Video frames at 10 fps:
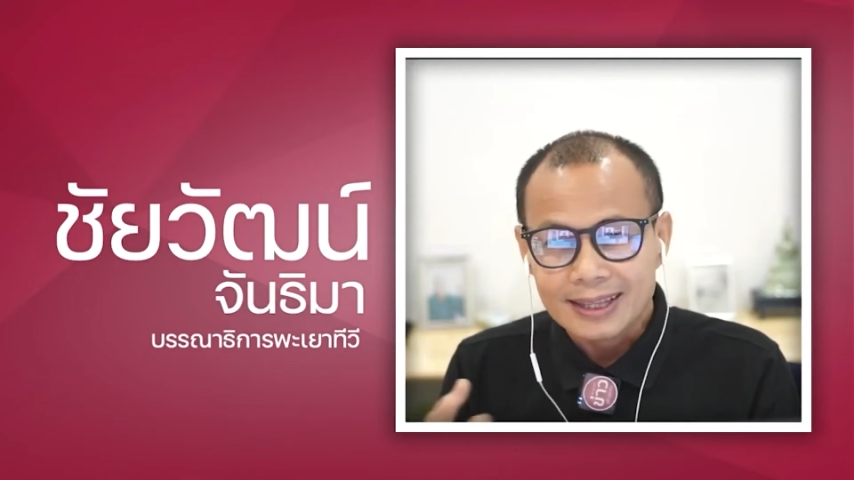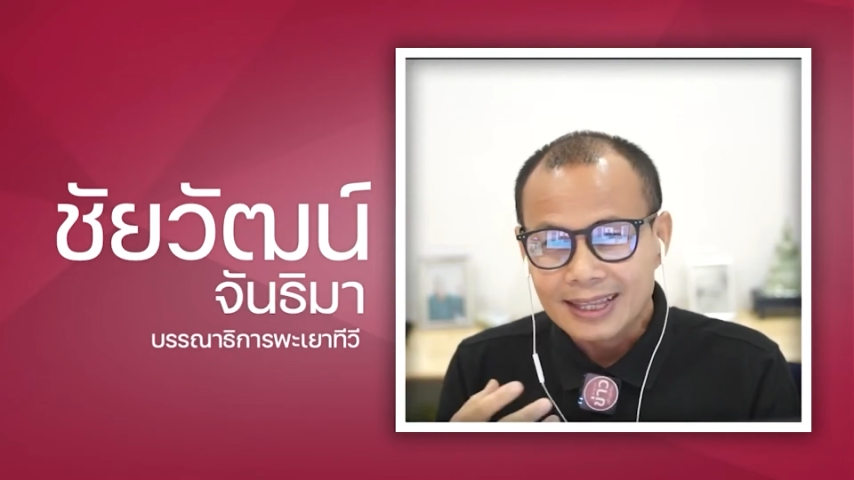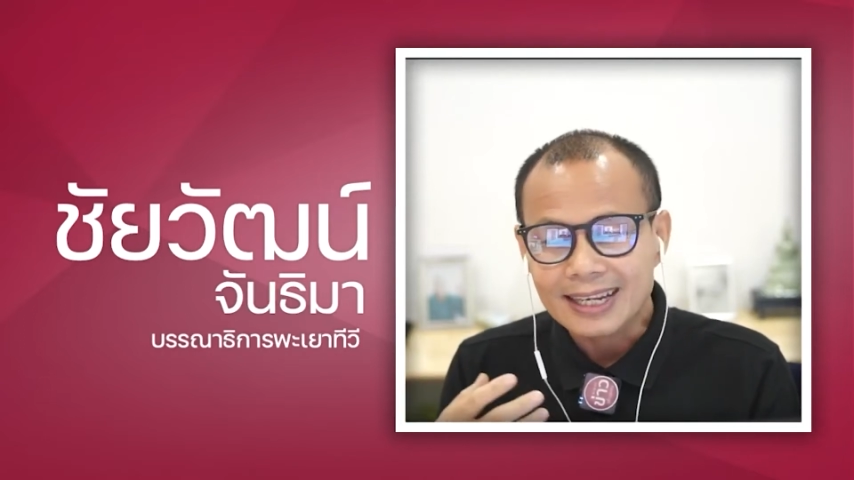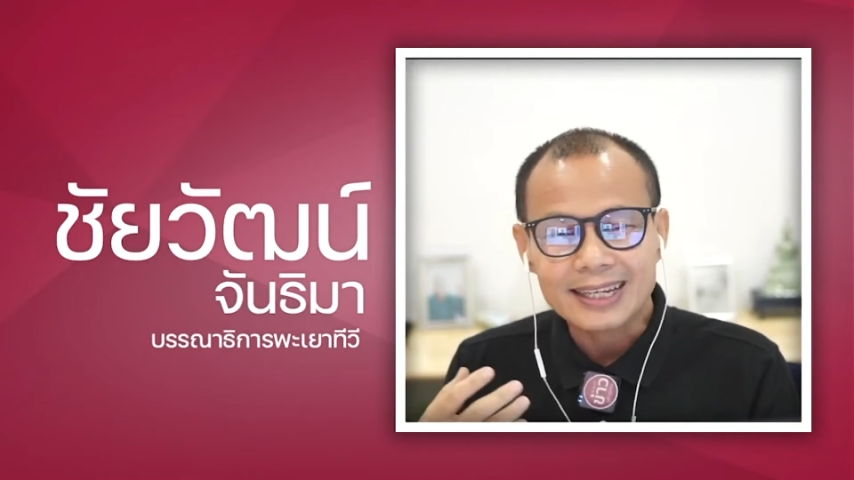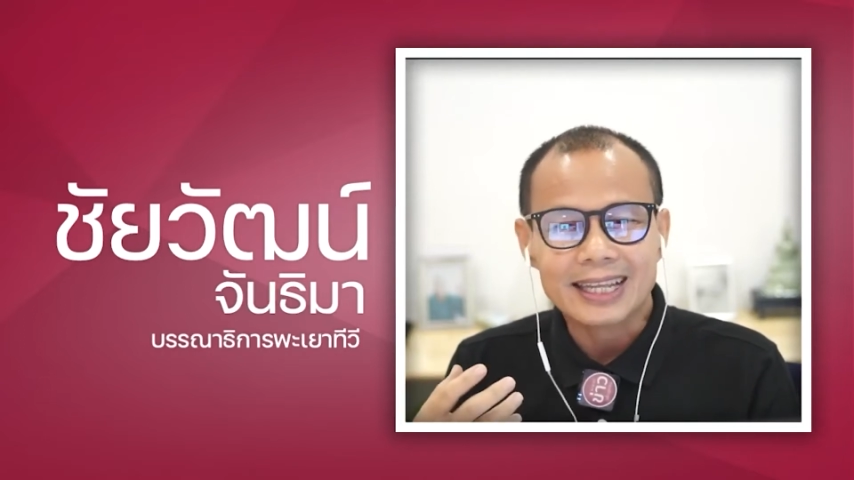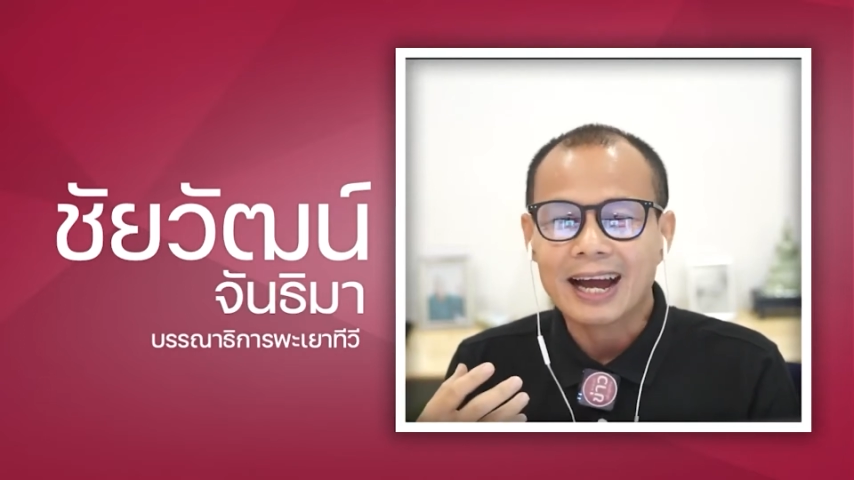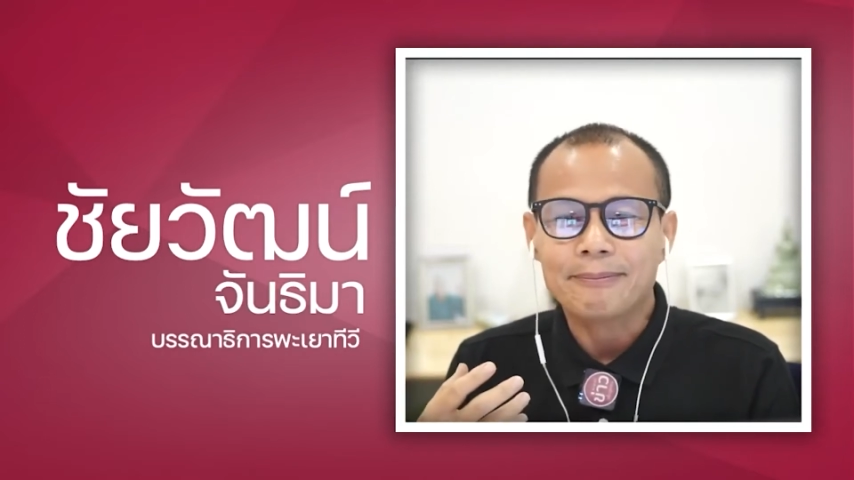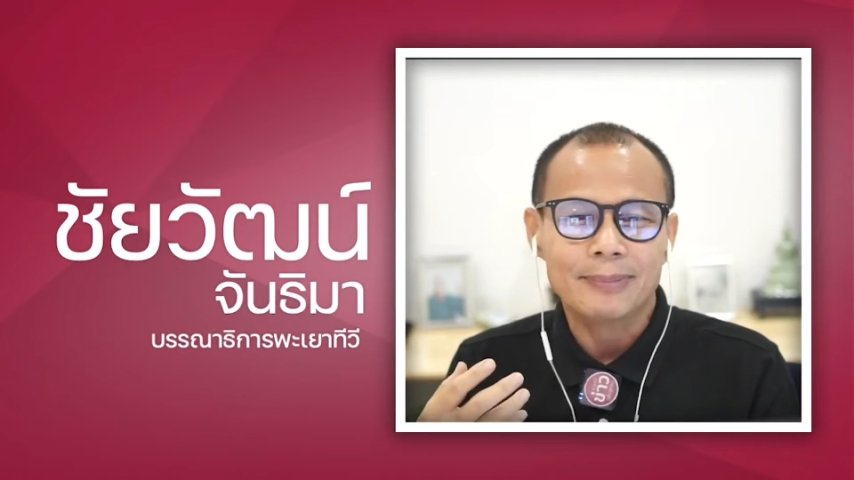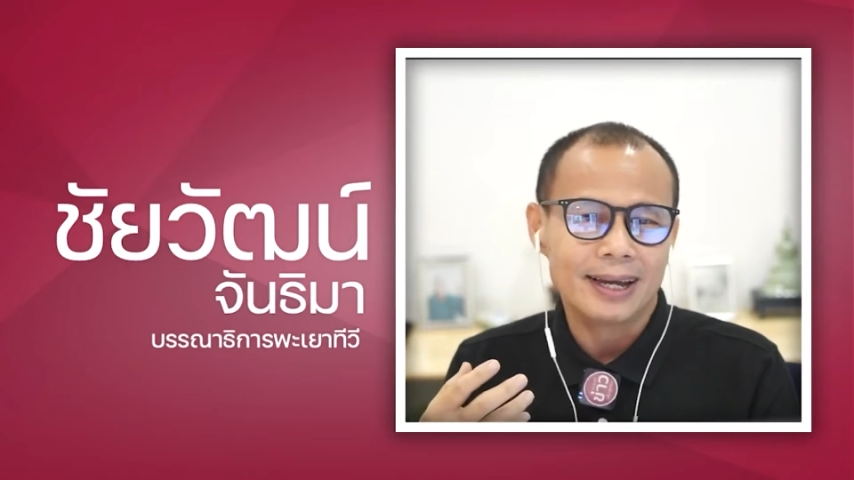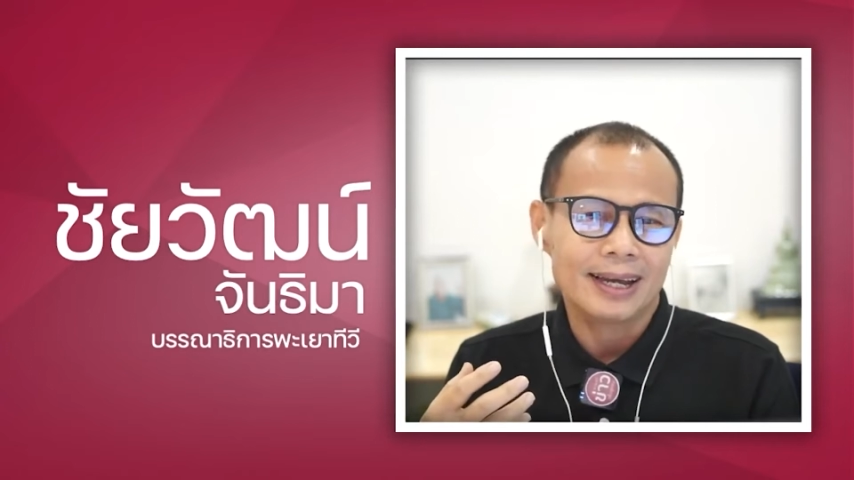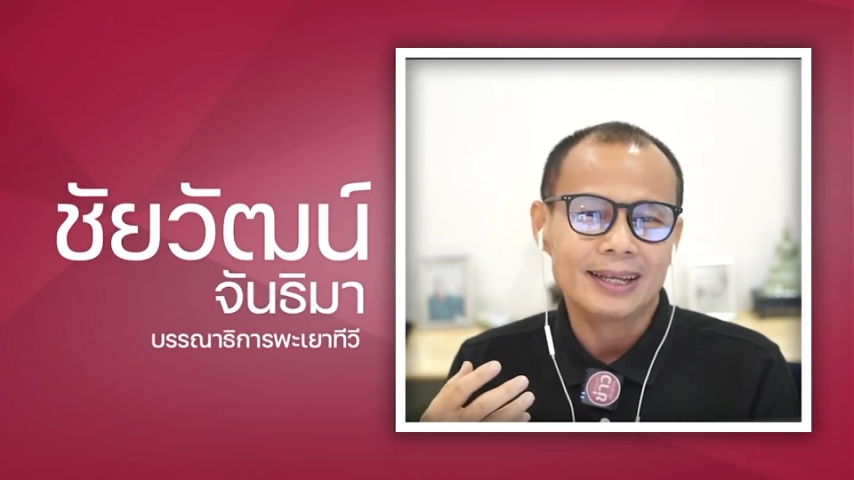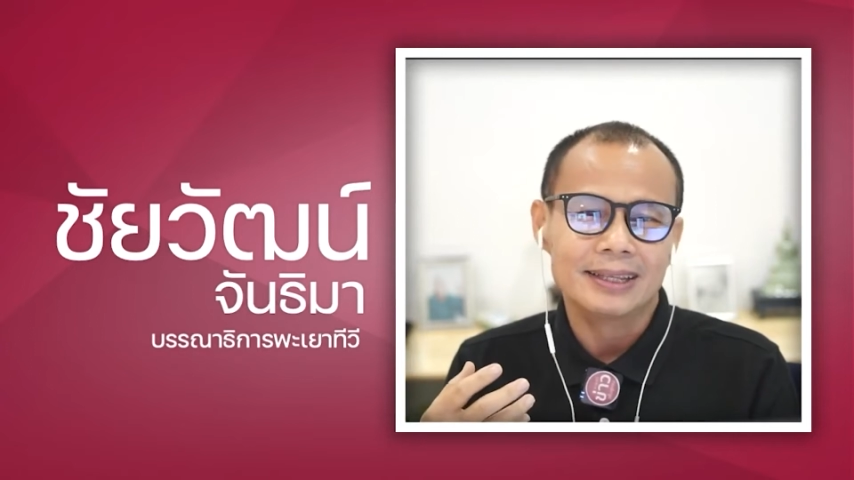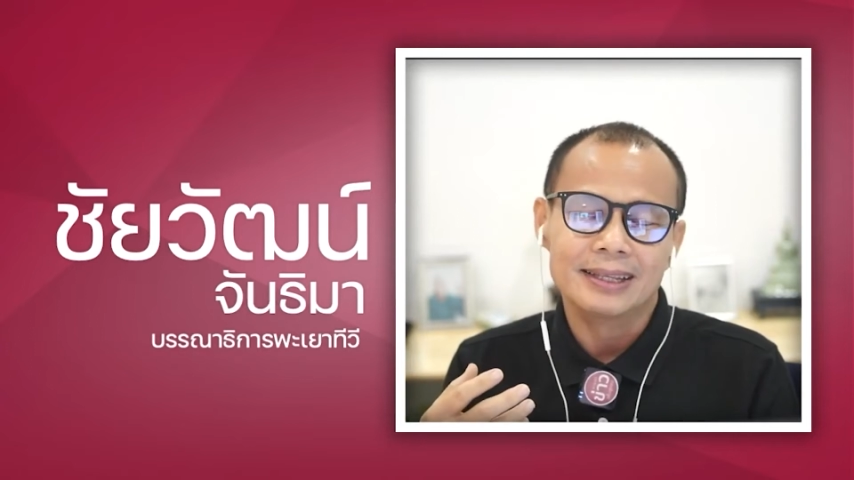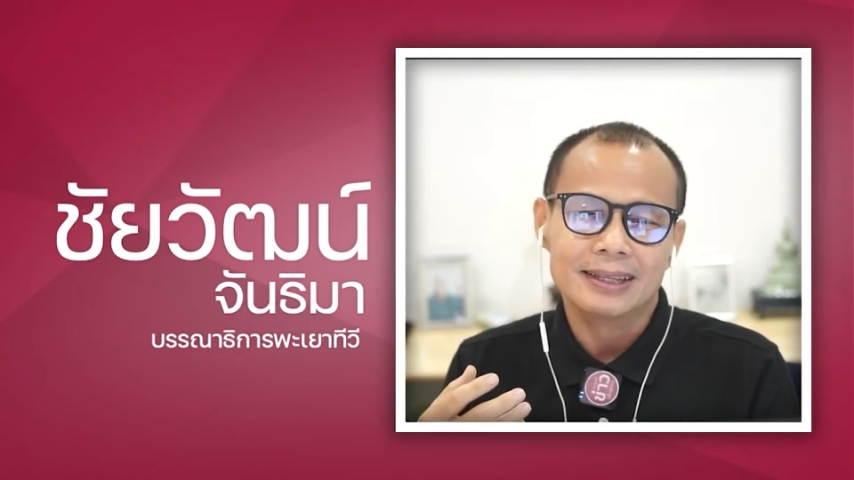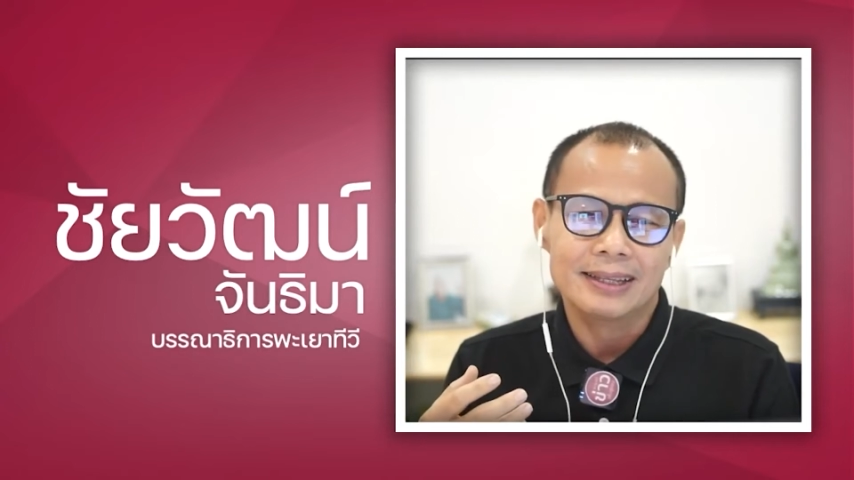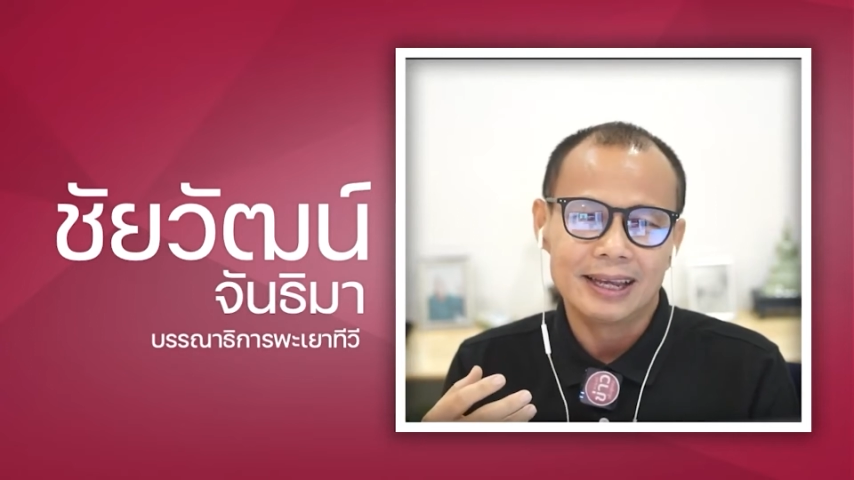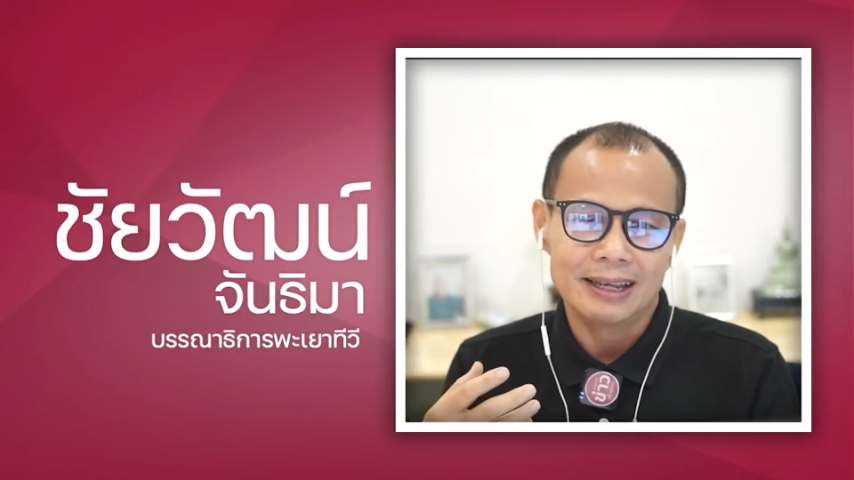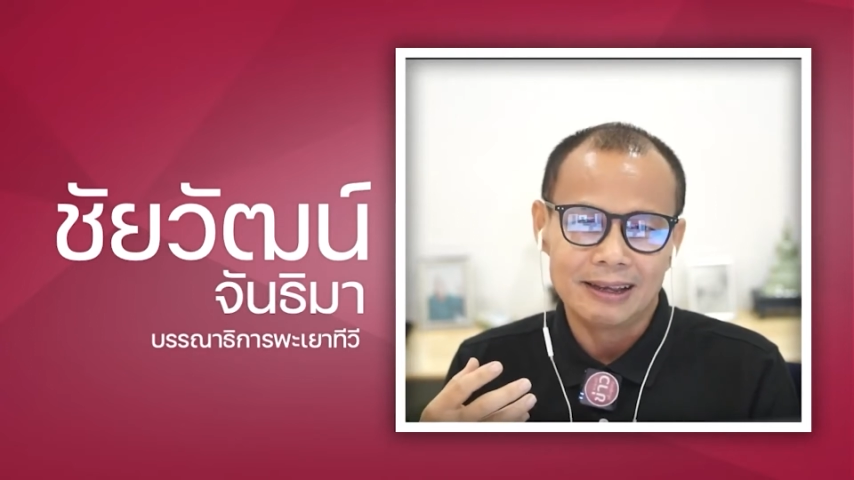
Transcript: ติดตามมาใน